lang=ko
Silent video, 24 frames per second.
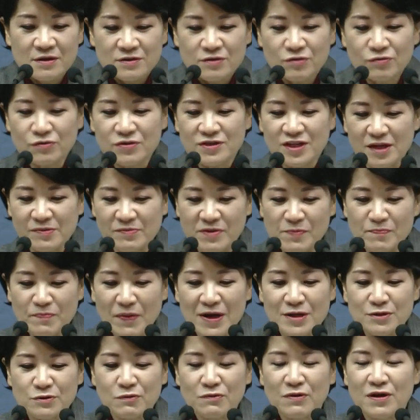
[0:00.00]
선교사님을
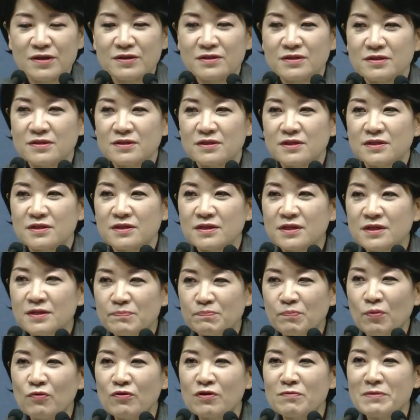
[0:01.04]
파송하는 이
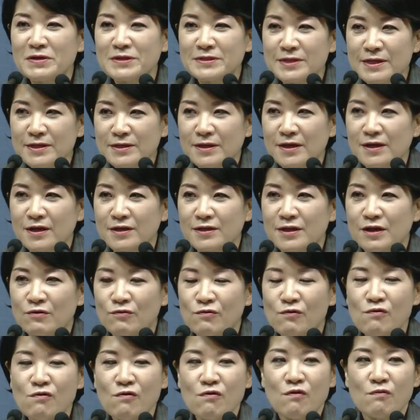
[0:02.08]
복음의 센터가
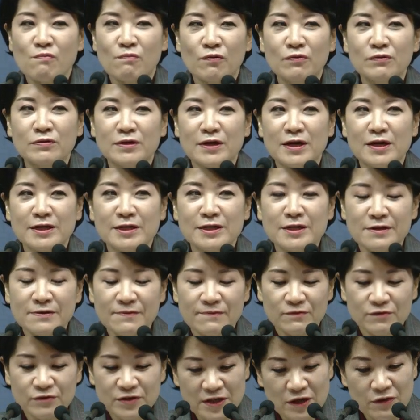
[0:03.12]
되고
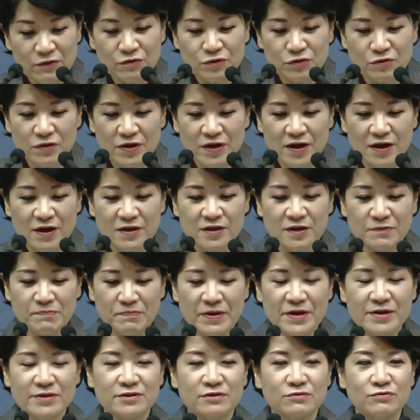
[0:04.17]
본당이 우리 예원교회가 이
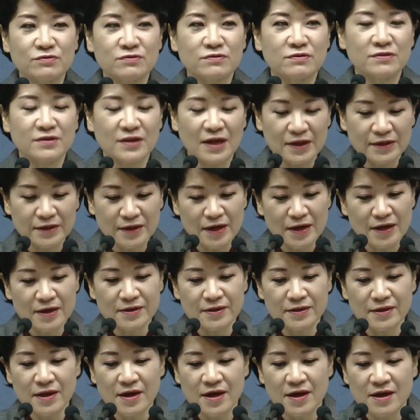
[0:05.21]
베이스로서
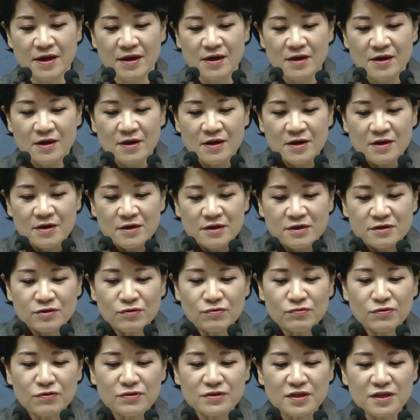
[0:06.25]
탄탄할 때
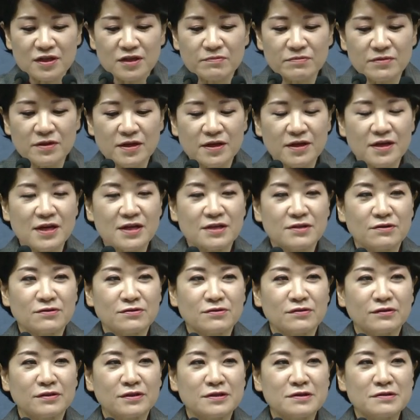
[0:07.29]
선교사님들에게
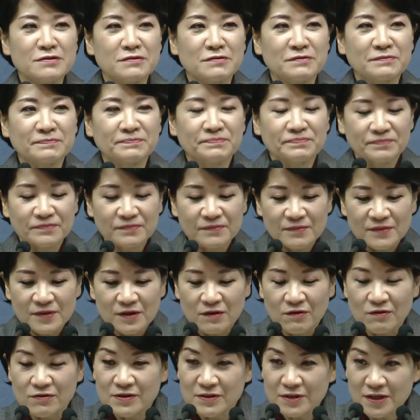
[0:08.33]
있어서는요.
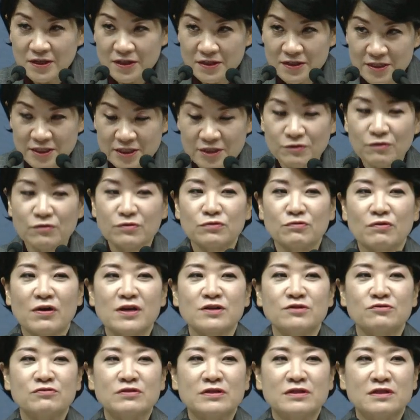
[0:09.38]
어, 일단은 지원도
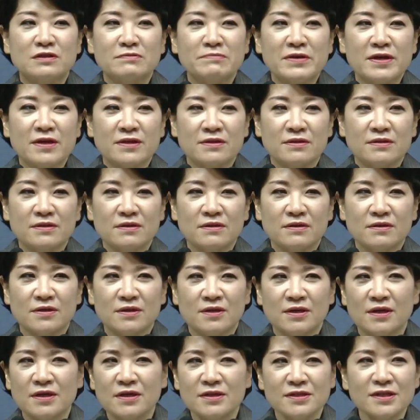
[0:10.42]
할 수 있지만
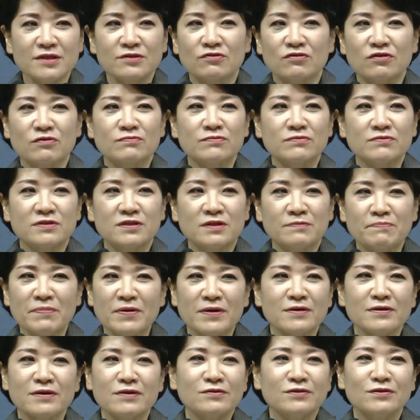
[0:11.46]
굉장히 여러분 이
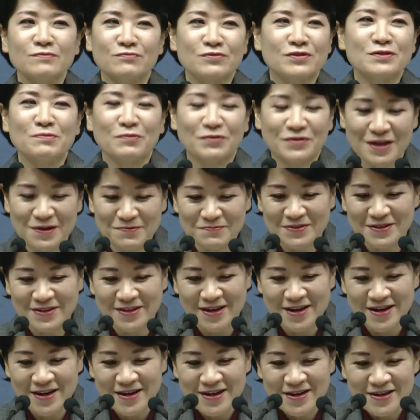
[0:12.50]
백그라운드 무시
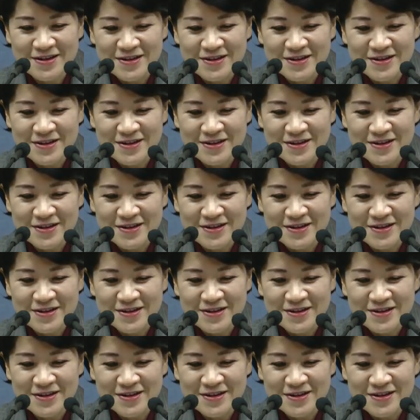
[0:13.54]
못합니다.